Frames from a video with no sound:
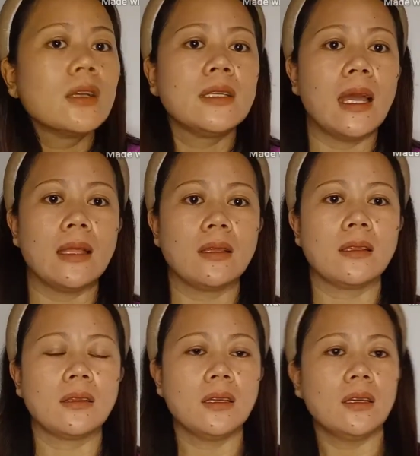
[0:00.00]
Yan.
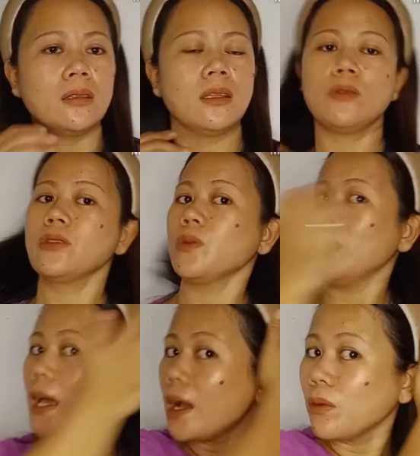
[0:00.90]
Hindi ko siya
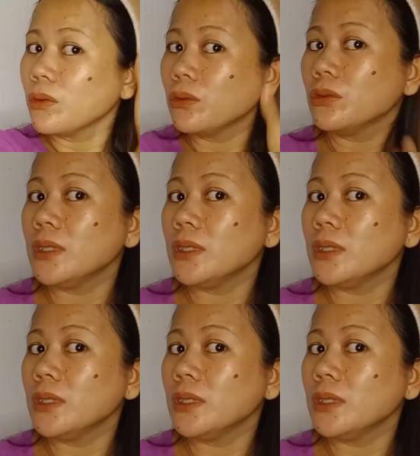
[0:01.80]
wala akong